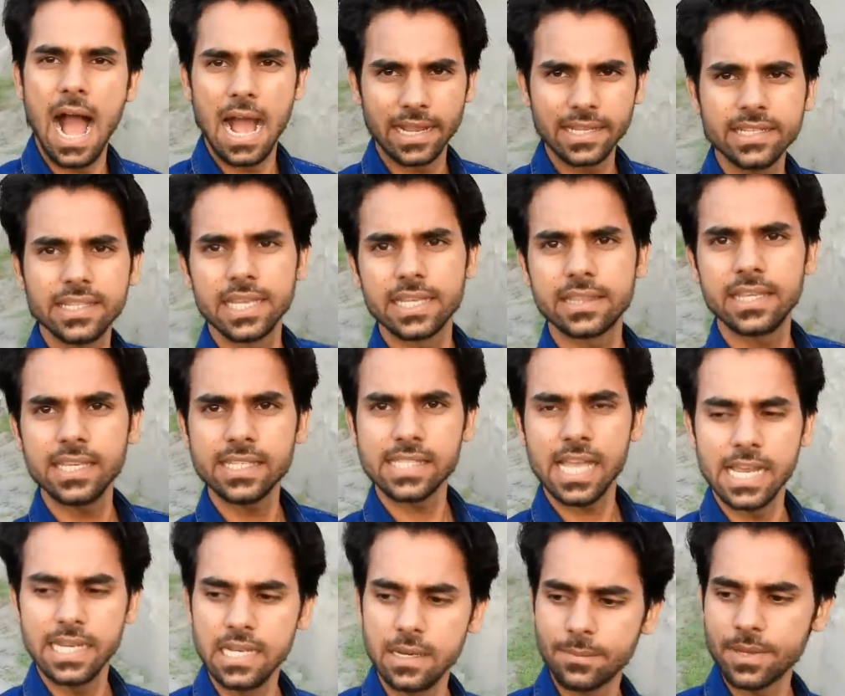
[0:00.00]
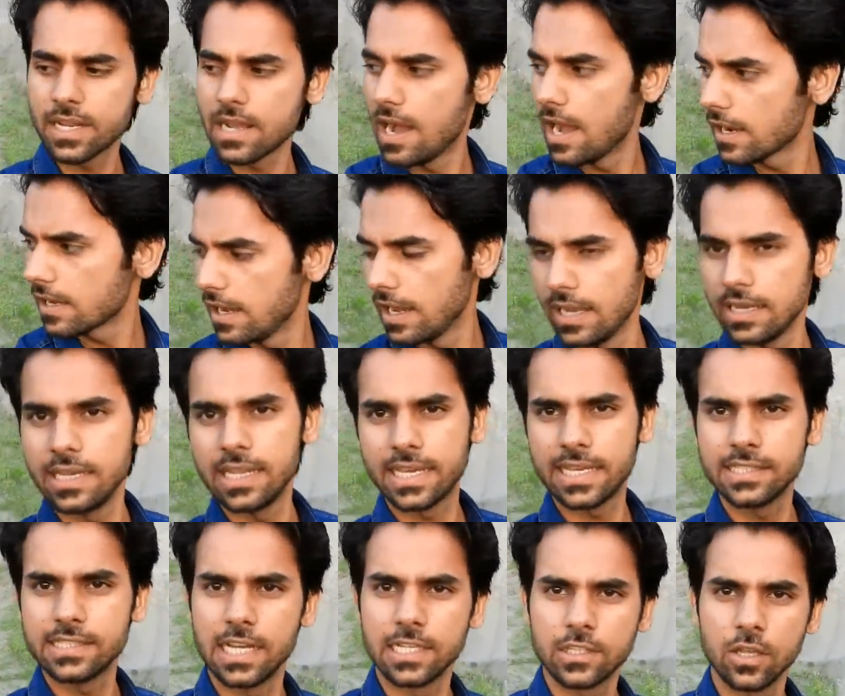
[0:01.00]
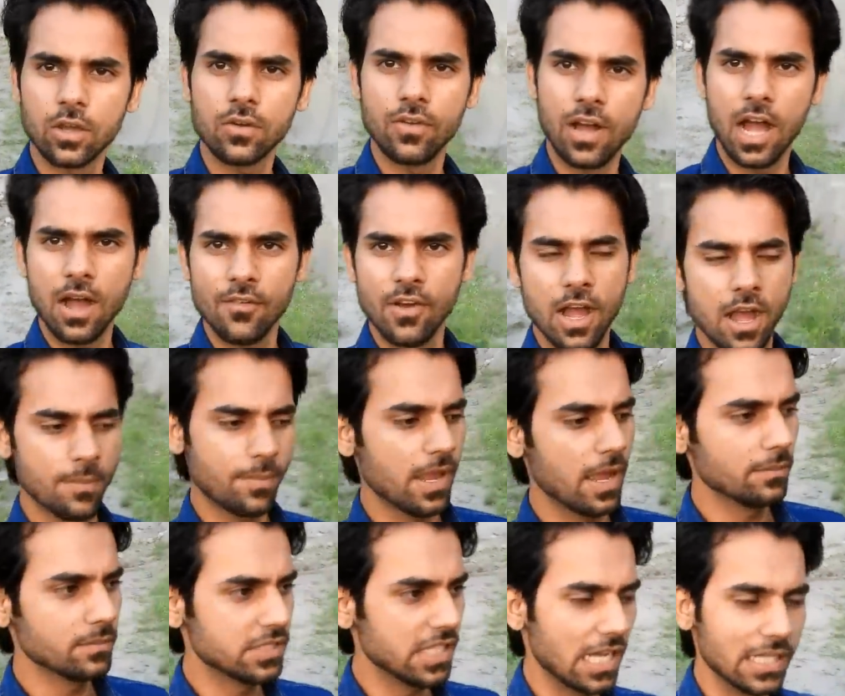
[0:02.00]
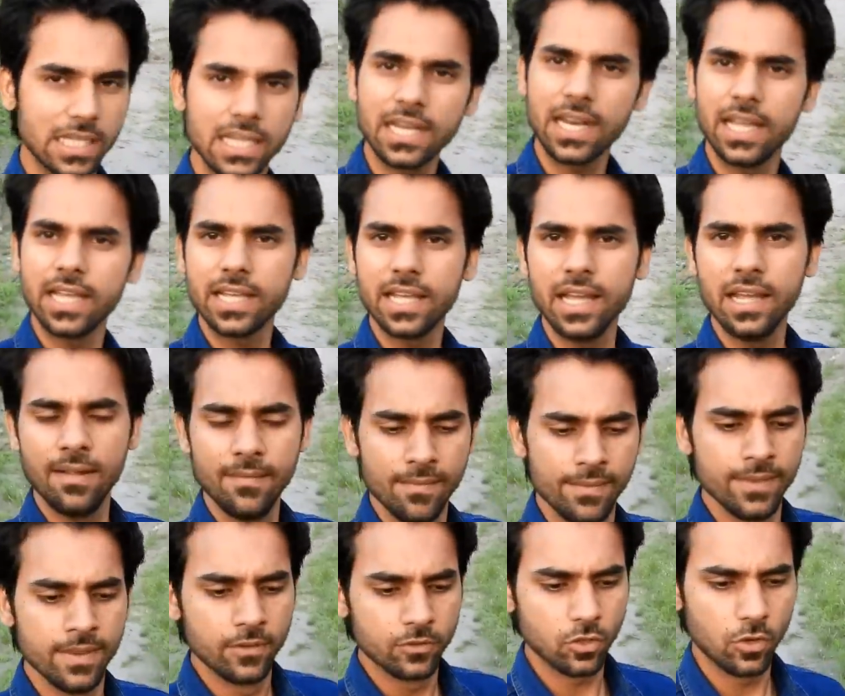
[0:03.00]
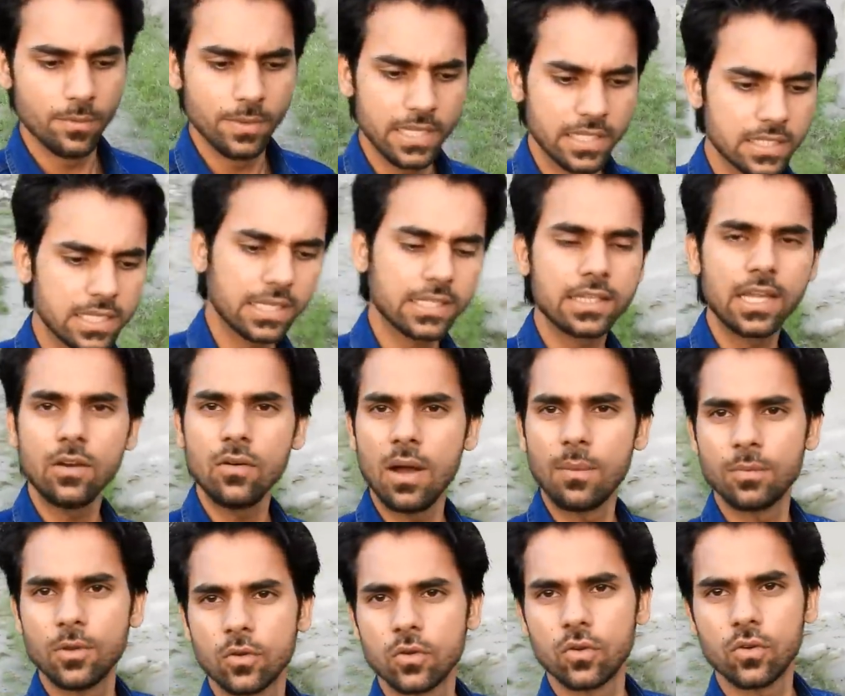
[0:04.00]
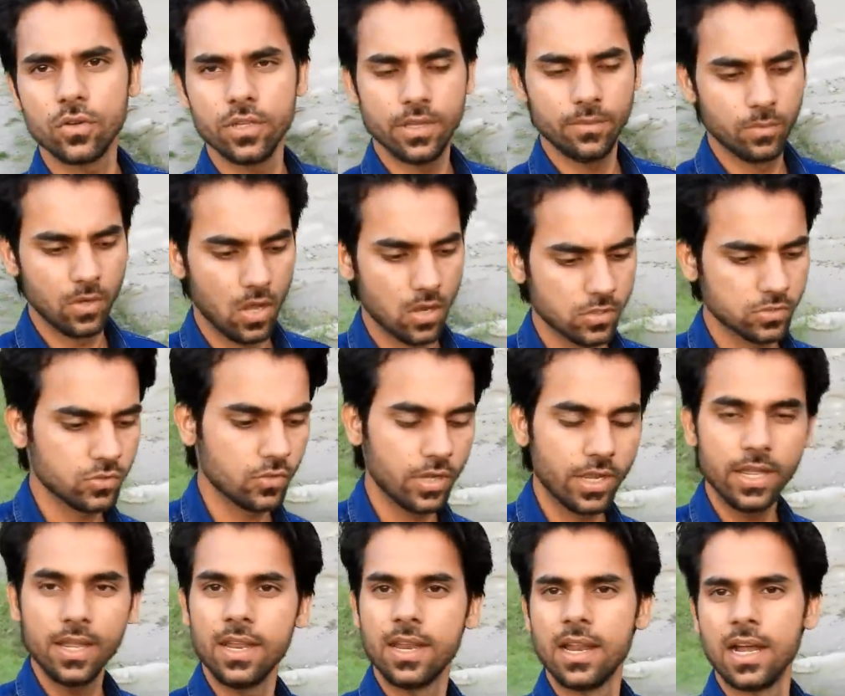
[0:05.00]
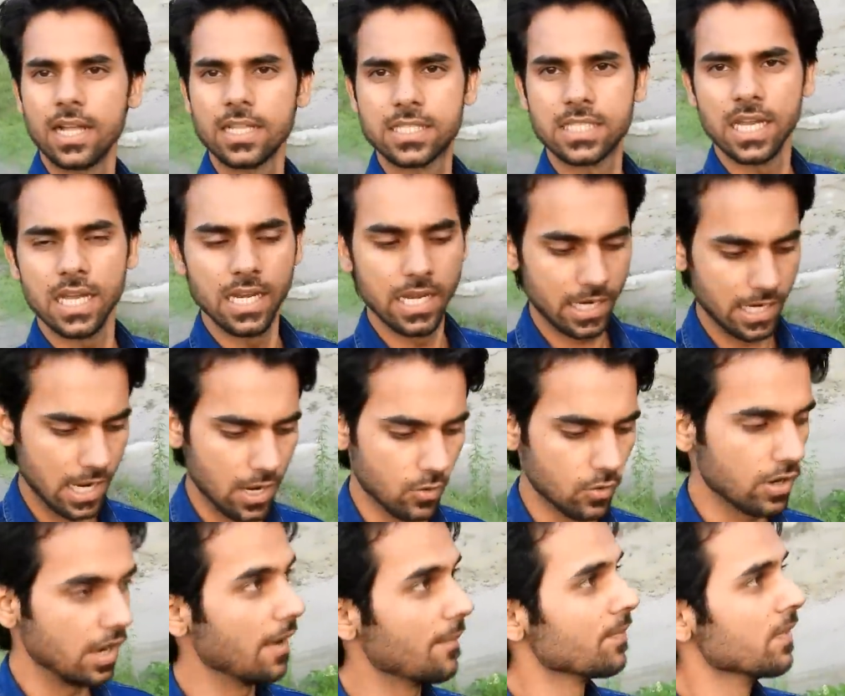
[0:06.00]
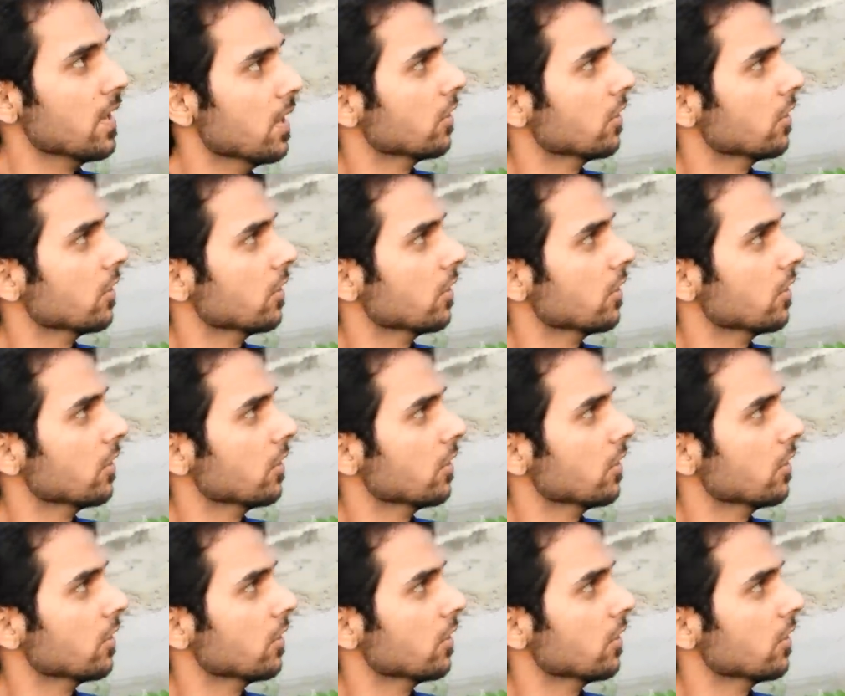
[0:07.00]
आगे देखते हैं साहिल हमें कहाँ कहाँ लेके जाता है और वहाँ वहाँ पर हम जाते रहेंगे तो उम्मीद करता हूँ आप लोगों को ये ब्लॉग जो है अच्छा लगा होगा